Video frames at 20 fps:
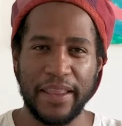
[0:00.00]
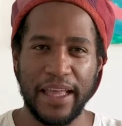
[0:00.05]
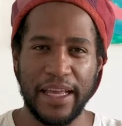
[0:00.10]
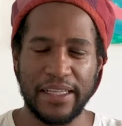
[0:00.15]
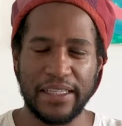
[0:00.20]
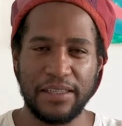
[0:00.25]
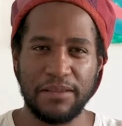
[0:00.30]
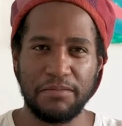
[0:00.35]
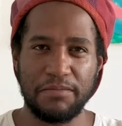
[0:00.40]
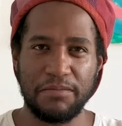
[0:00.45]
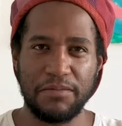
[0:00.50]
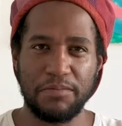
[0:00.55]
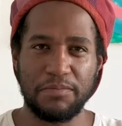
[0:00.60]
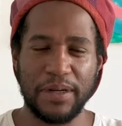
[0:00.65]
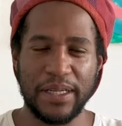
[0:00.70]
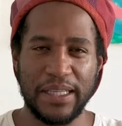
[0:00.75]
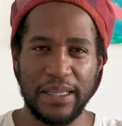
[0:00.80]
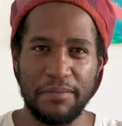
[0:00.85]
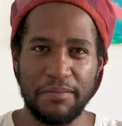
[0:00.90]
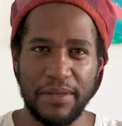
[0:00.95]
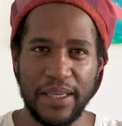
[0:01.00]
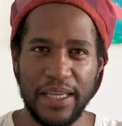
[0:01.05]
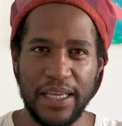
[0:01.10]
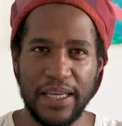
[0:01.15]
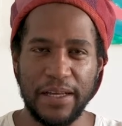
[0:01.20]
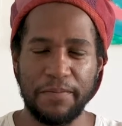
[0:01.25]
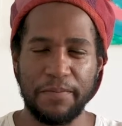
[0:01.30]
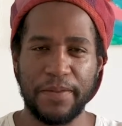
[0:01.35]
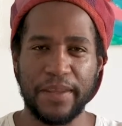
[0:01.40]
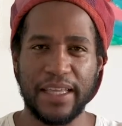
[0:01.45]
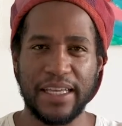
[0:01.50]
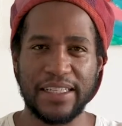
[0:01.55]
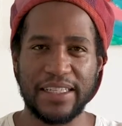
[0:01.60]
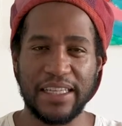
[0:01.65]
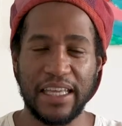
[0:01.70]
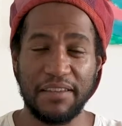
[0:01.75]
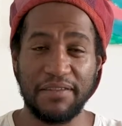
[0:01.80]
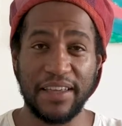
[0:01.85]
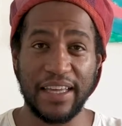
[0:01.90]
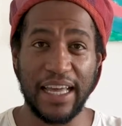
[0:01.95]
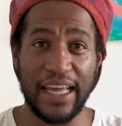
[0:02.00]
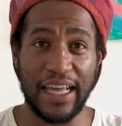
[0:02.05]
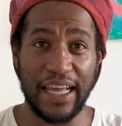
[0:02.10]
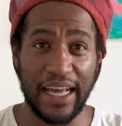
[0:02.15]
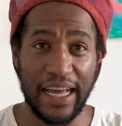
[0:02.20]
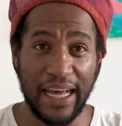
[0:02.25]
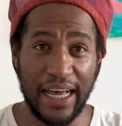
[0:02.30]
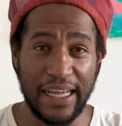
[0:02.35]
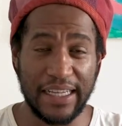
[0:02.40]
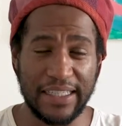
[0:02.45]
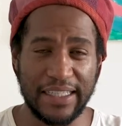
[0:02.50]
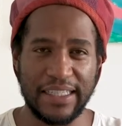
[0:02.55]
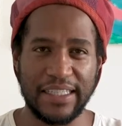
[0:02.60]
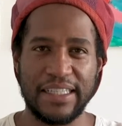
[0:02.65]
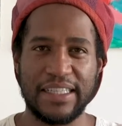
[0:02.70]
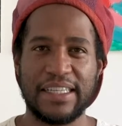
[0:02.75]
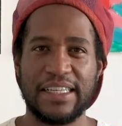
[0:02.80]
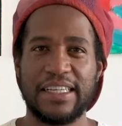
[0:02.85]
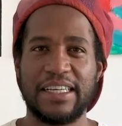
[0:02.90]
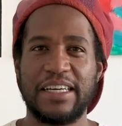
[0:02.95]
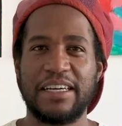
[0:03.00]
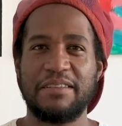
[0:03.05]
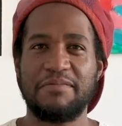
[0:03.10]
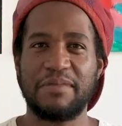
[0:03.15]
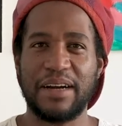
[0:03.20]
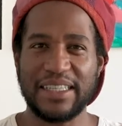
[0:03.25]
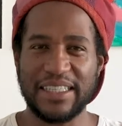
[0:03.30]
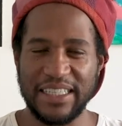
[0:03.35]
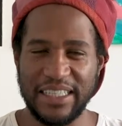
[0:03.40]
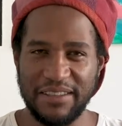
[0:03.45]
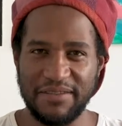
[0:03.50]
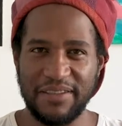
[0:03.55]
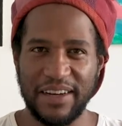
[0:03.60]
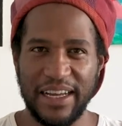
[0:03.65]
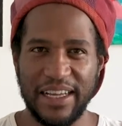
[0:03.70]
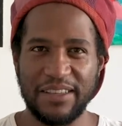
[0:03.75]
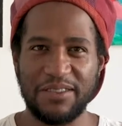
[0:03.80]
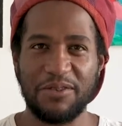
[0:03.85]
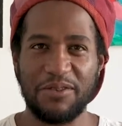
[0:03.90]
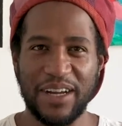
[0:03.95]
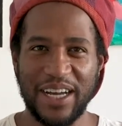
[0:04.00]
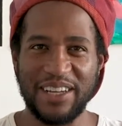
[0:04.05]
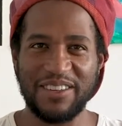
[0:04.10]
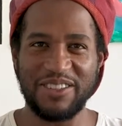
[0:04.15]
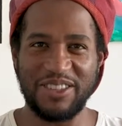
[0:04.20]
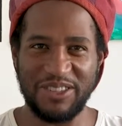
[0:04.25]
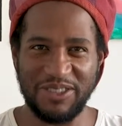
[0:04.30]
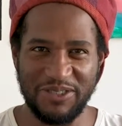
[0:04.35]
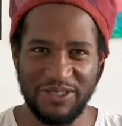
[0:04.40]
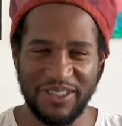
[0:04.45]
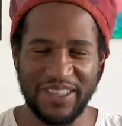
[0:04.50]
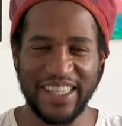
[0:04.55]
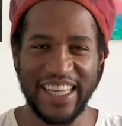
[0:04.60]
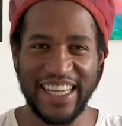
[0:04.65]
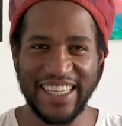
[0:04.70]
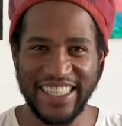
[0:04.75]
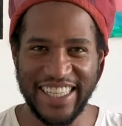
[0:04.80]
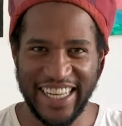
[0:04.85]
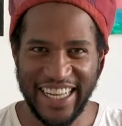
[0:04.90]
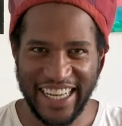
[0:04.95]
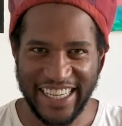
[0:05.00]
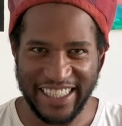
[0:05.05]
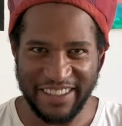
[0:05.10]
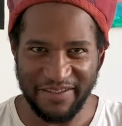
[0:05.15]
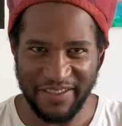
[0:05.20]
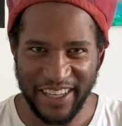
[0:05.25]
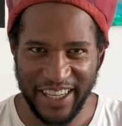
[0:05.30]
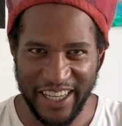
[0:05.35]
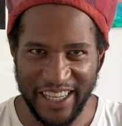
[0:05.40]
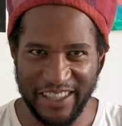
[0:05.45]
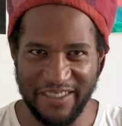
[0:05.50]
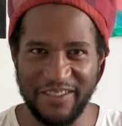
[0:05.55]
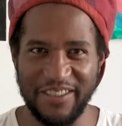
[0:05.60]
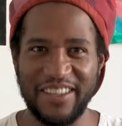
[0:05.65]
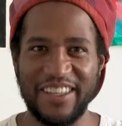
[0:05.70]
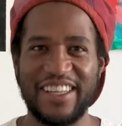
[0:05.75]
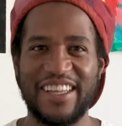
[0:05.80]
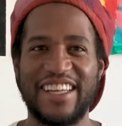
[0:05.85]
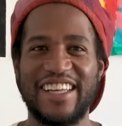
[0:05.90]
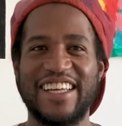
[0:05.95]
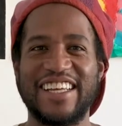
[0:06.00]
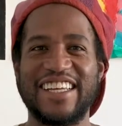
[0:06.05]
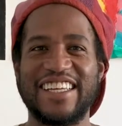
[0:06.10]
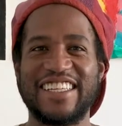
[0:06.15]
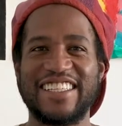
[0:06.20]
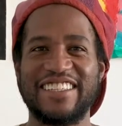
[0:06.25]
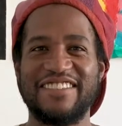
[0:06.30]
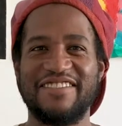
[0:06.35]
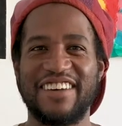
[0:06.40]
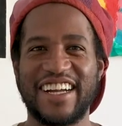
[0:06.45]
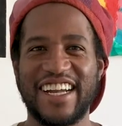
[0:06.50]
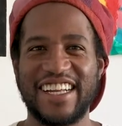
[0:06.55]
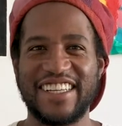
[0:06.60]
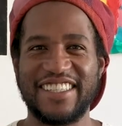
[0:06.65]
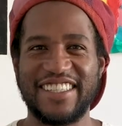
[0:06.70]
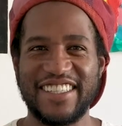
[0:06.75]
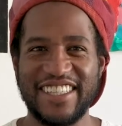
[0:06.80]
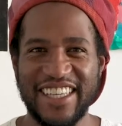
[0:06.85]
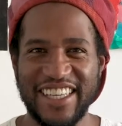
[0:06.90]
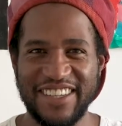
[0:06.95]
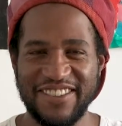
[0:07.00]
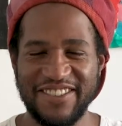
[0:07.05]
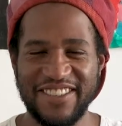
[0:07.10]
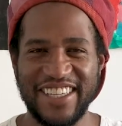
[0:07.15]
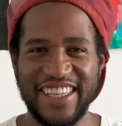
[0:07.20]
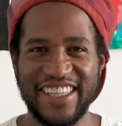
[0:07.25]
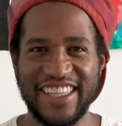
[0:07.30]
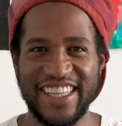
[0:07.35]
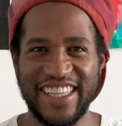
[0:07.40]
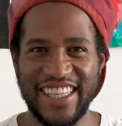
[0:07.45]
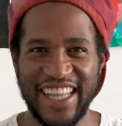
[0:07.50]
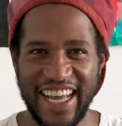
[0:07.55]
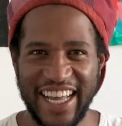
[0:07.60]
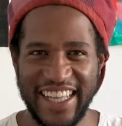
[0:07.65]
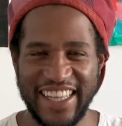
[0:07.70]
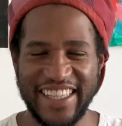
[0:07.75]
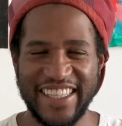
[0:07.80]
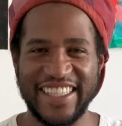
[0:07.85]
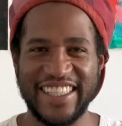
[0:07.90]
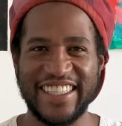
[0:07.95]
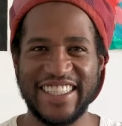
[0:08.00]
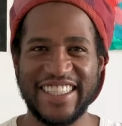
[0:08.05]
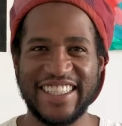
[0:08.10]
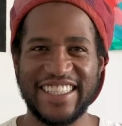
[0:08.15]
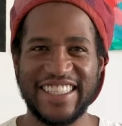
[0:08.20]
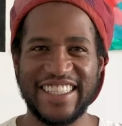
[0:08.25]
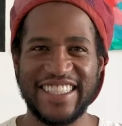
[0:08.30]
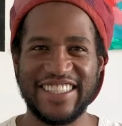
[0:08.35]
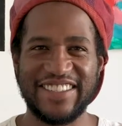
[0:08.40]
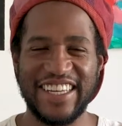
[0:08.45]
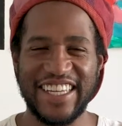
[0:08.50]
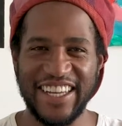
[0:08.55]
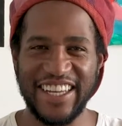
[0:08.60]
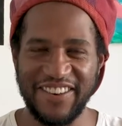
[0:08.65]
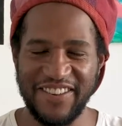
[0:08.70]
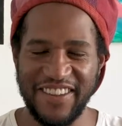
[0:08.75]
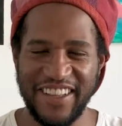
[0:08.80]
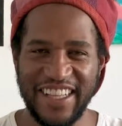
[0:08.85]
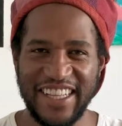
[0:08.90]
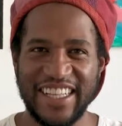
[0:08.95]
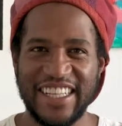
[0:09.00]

né? De pandemia, a gente tem que ficar em casa, mas a gente vai tocando choro dentro de casa mesmo, devagarzinho, do jeito que dá, não é não?